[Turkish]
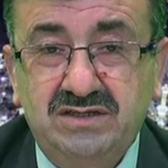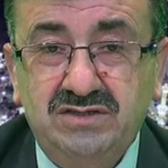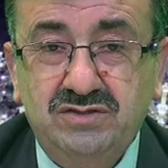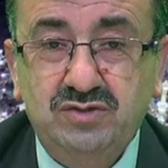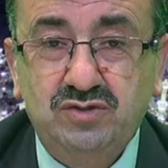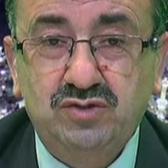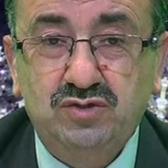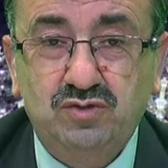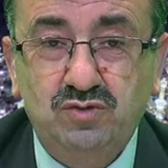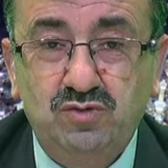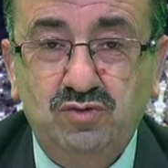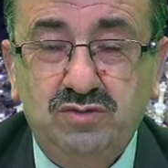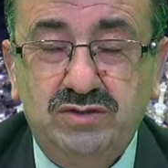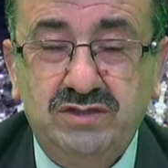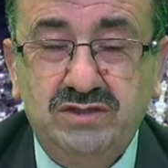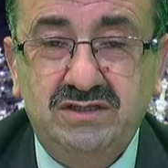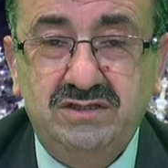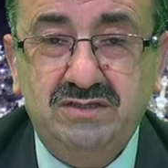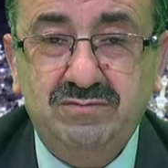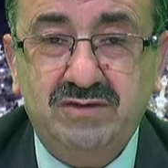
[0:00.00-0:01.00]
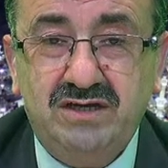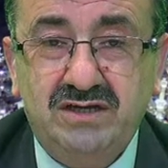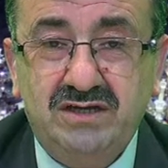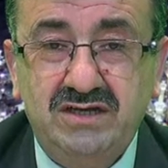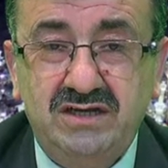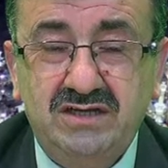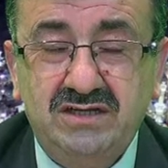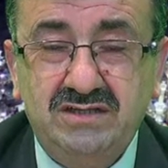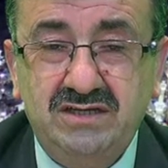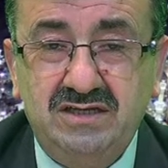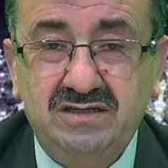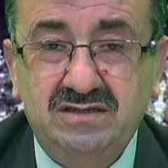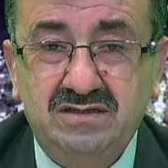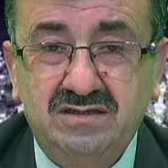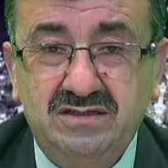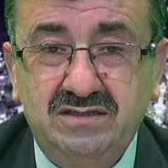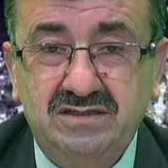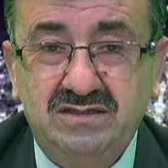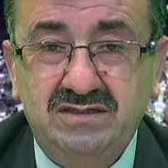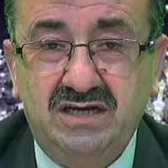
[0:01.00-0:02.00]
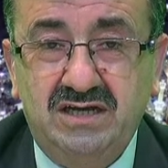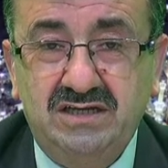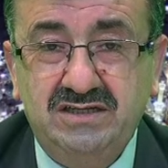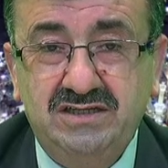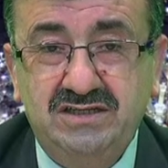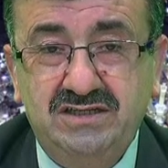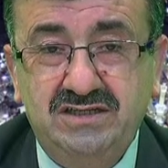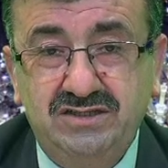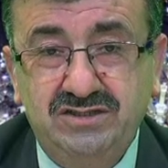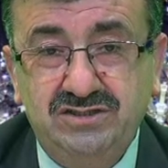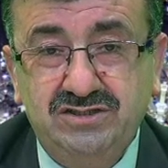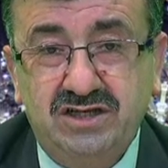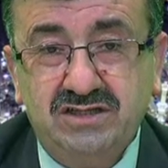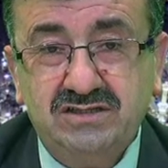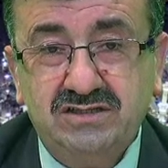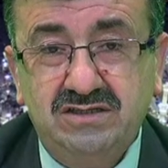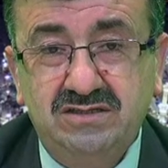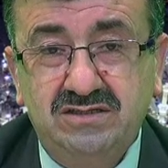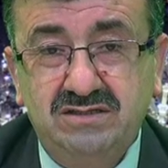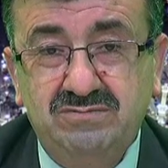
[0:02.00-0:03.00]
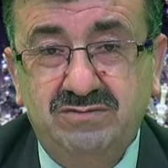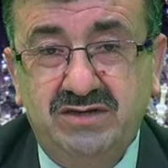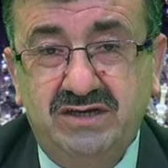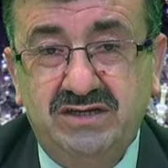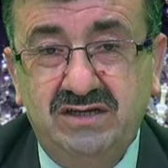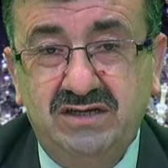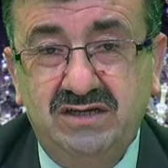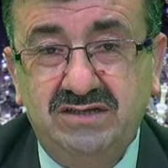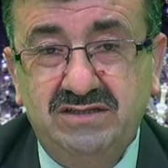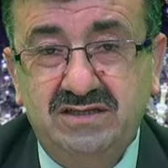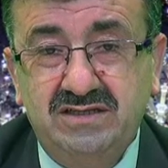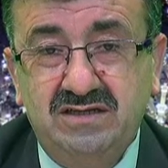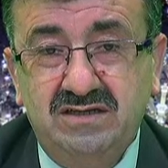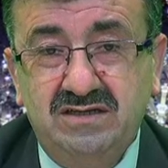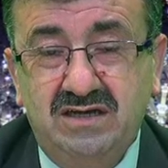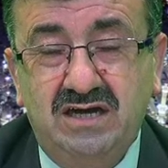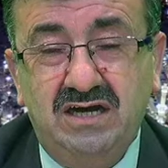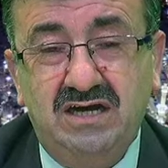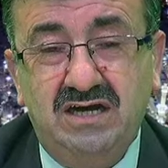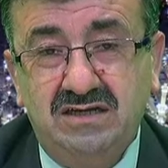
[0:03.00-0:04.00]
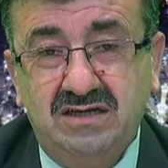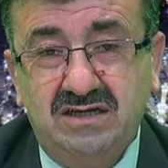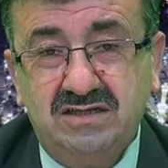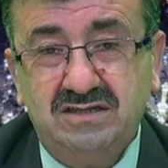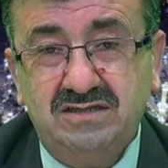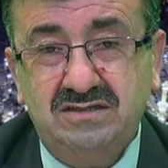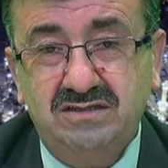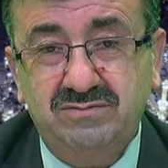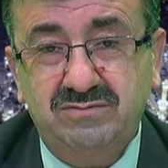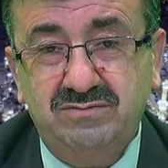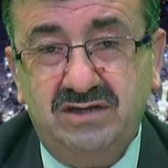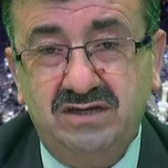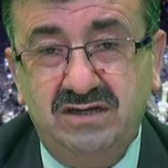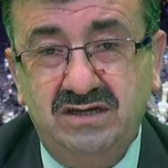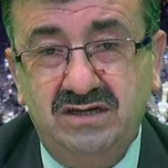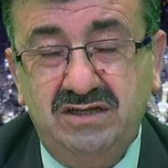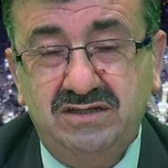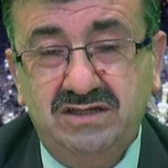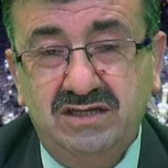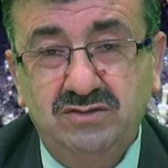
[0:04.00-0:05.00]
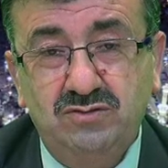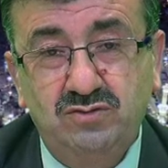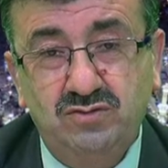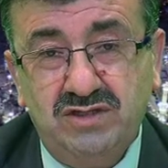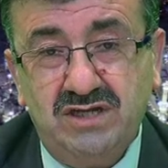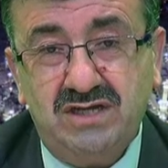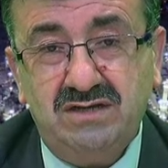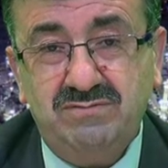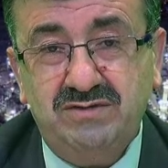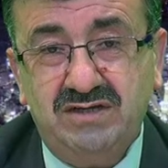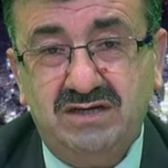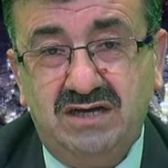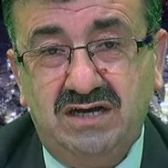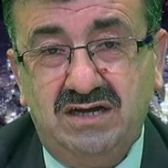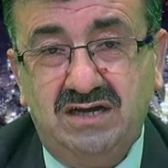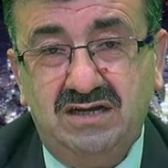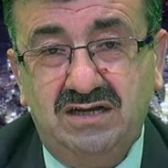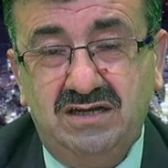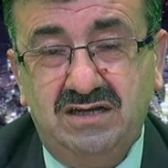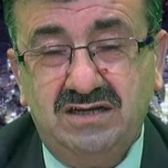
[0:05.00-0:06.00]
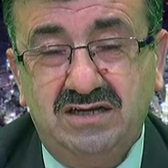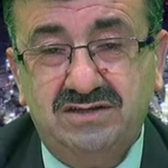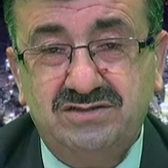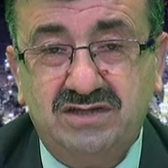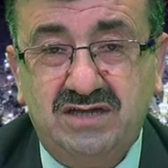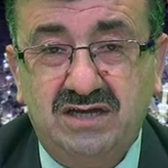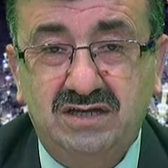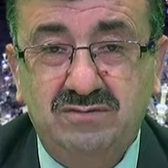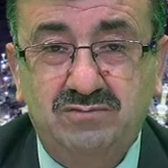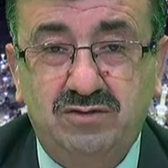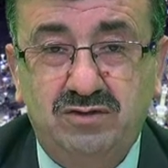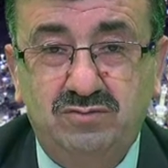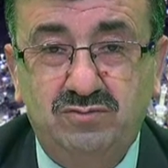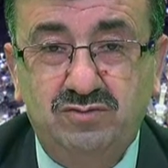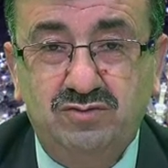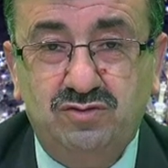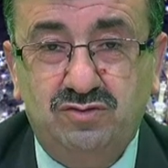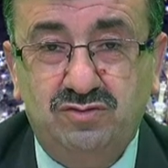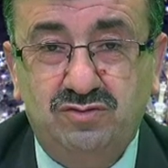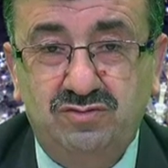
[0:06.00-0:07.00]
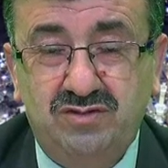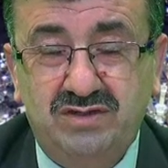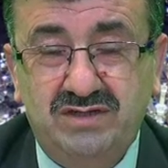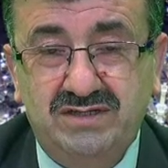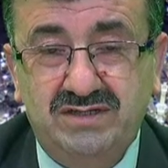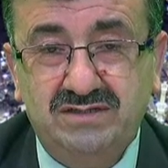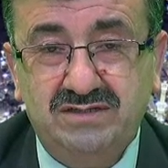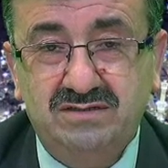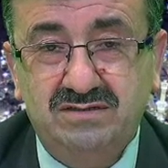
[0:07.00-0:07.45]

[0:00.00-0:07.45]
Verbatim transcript: suluk itibariyle de yani gidişat itibariyle de ahlak itibariyle de güzel bir ahlaka sahip olmuş oluyorlar.